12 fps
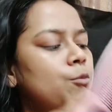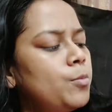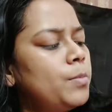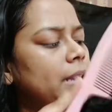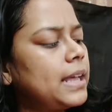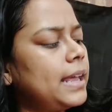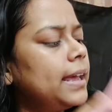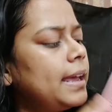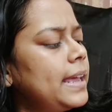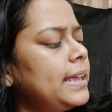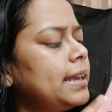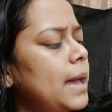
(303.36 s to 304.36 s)
मैंने आपको
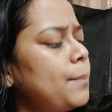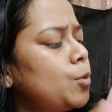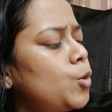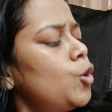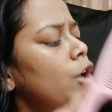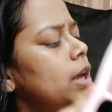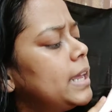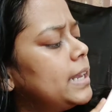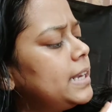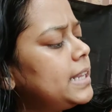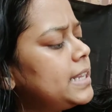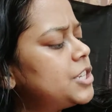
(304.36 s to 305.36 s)
बताया है कि आपको
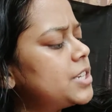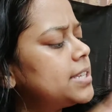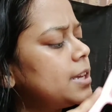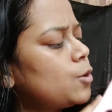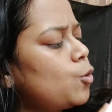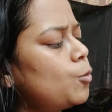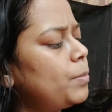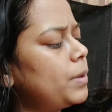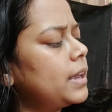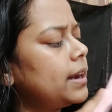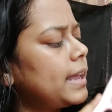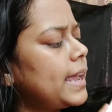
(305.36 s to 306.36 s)
नीचे से
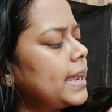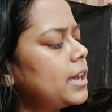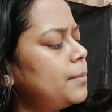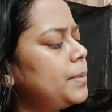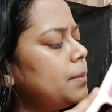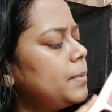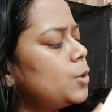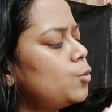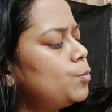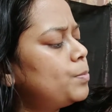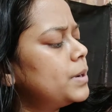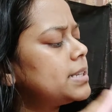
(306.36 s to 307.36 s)
कोम करना है कभी
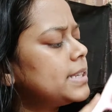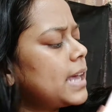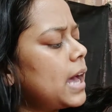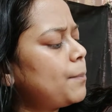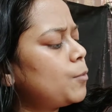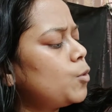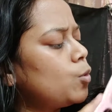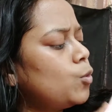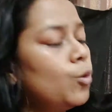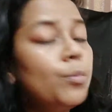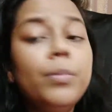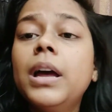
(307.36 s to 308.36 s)
भी ऊपर से आपको
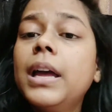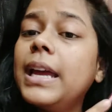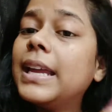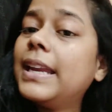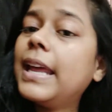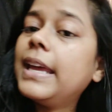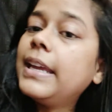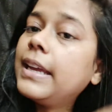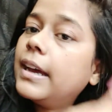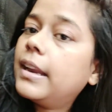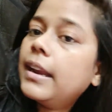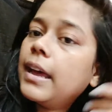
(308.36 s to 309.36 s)
कोम
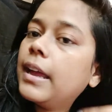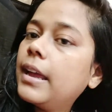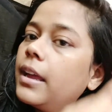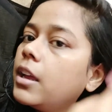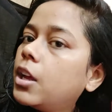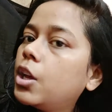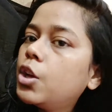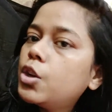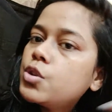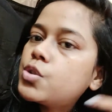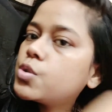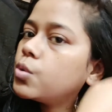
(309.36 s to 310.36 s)
नहीं करना है
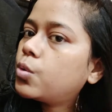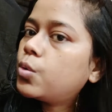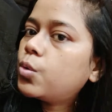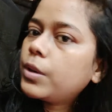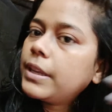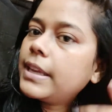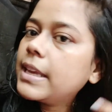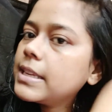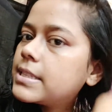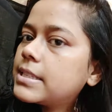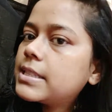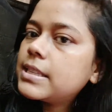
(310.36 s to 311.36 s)
सो
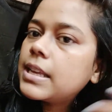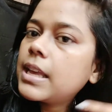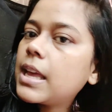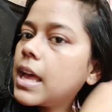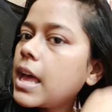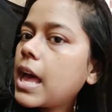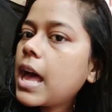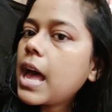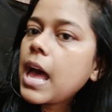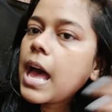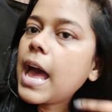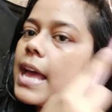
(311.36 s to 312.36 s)
यस
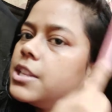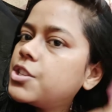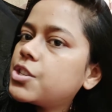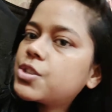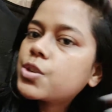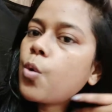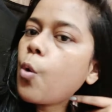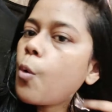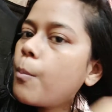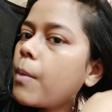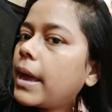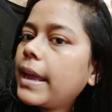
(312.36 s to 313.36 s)
आई जस्ट
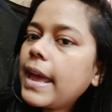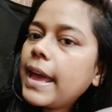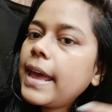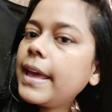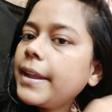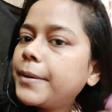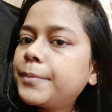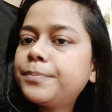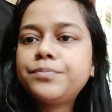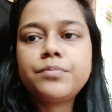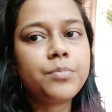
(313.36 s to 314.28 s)
कोम माई हेयर